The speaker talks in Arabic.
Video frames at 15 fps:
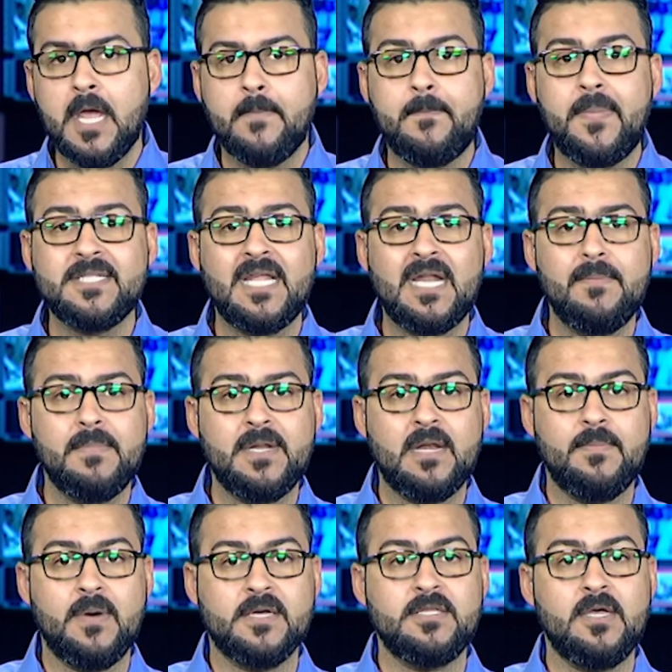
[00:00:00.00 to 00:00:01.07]
بدلا من
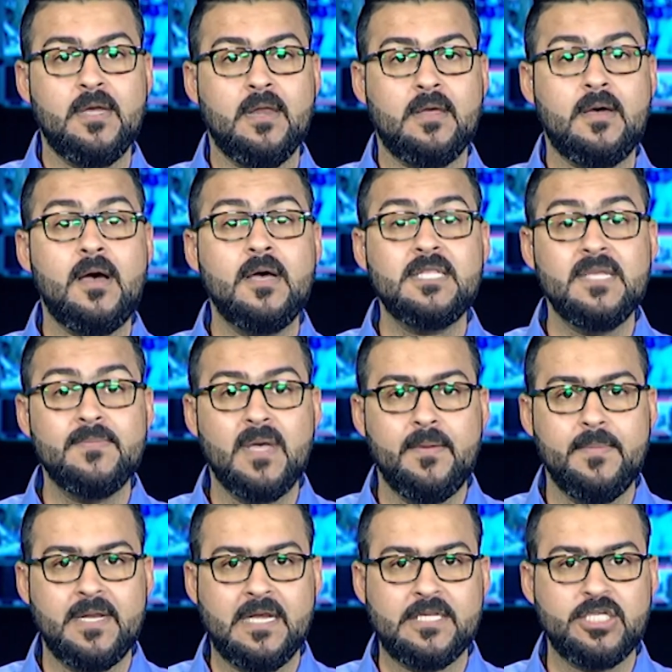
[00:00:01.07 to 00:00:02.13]
البغضاء القادمة
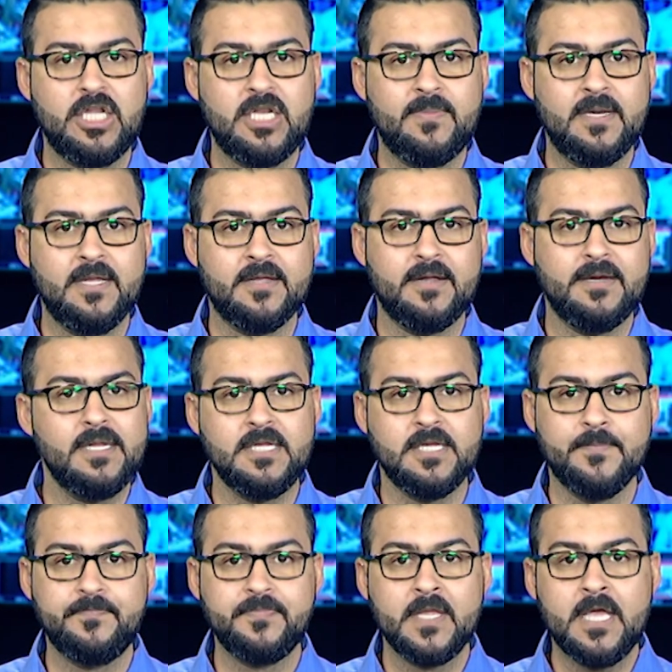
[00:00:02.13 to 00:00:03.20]
من الجانب الإيراني